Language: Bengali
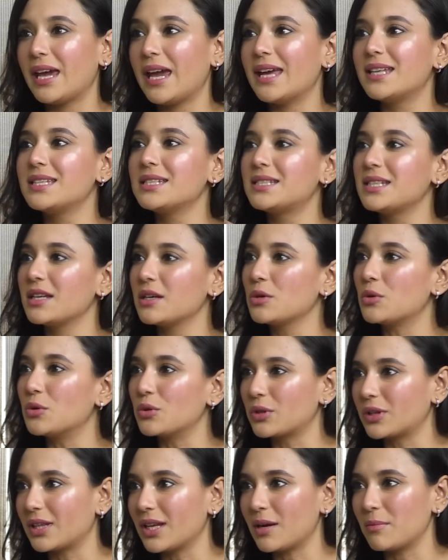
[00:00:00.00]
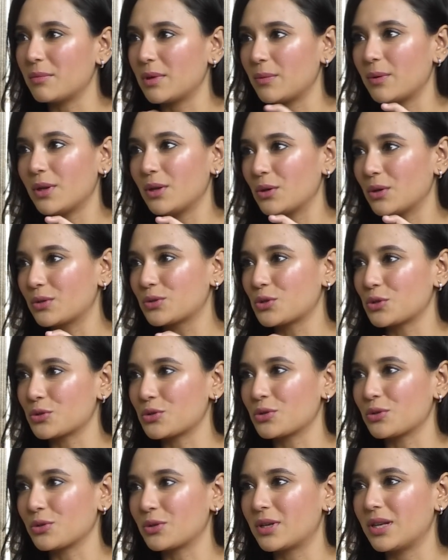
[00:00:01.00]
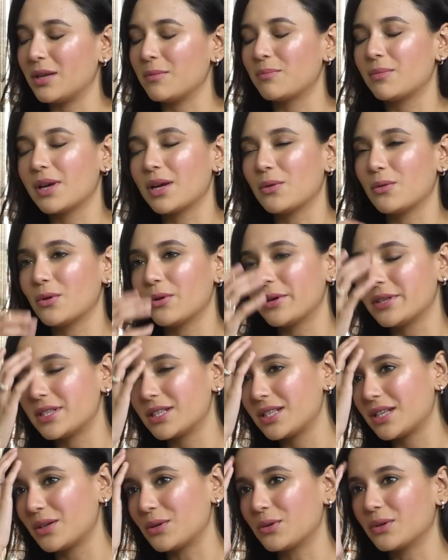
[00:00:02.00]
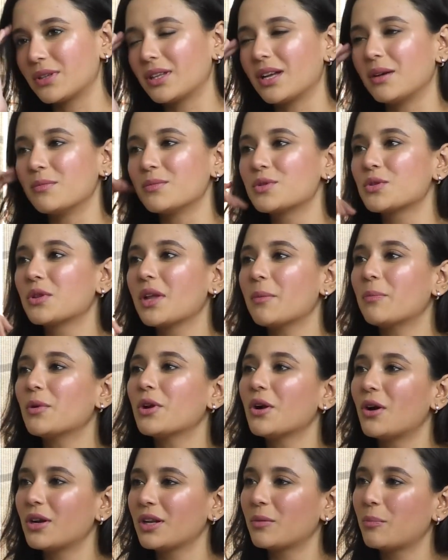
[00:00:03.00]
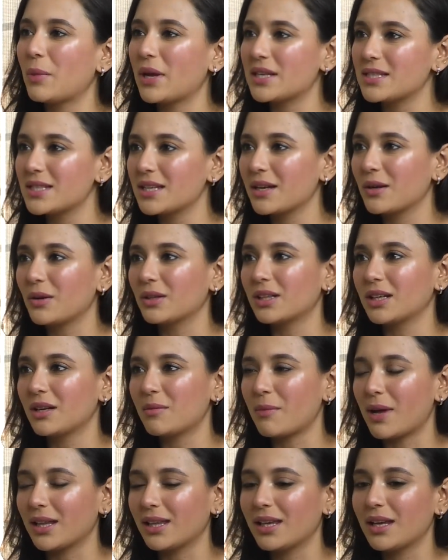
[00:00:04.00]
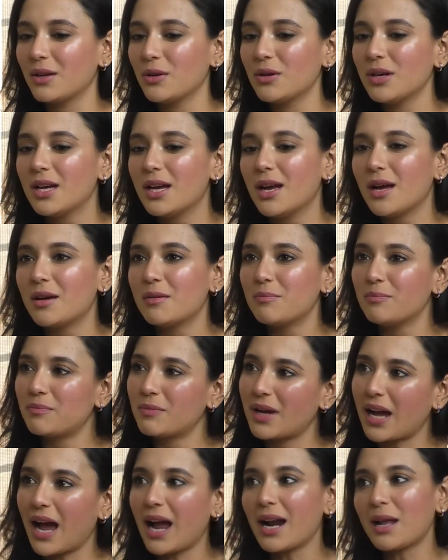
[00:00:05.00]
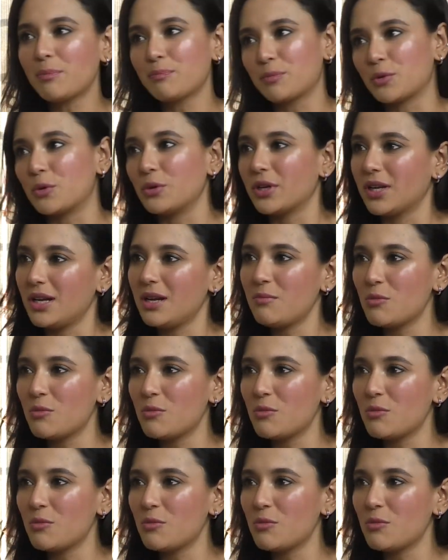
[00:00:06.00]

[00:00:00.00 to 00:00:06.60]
এডিটিং করতাম বিভিন্ন ছোট ছোট ক্লিপ এগুলো এডিটিং করতাম সো তারপরে হঠাৎ পেন্টিংয়ের কথাটা মাথায় এলো খারাপ করি না